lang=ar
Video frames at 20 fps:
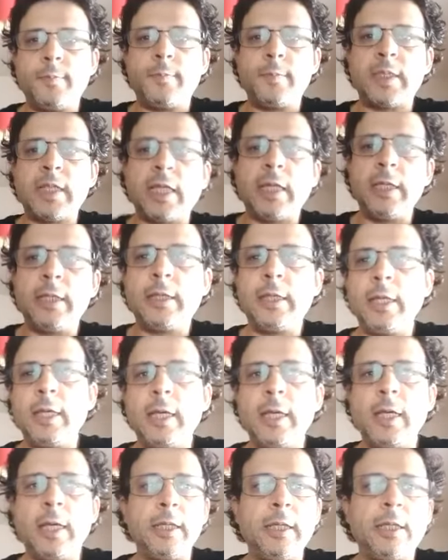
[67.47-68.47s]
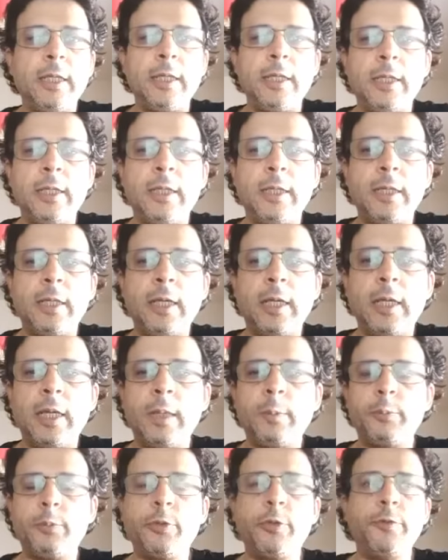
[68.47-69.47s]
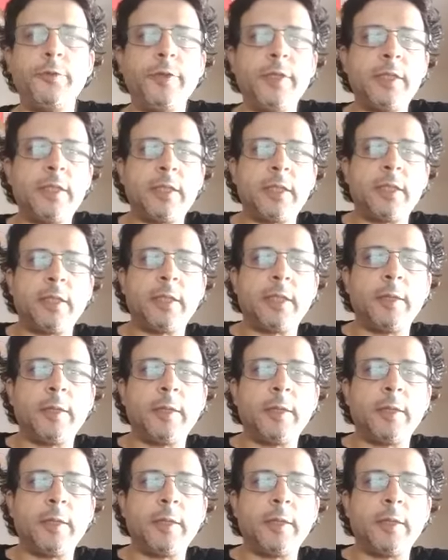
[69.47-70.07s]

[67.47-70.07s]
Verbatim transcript: سايتي يعني على امبروفيست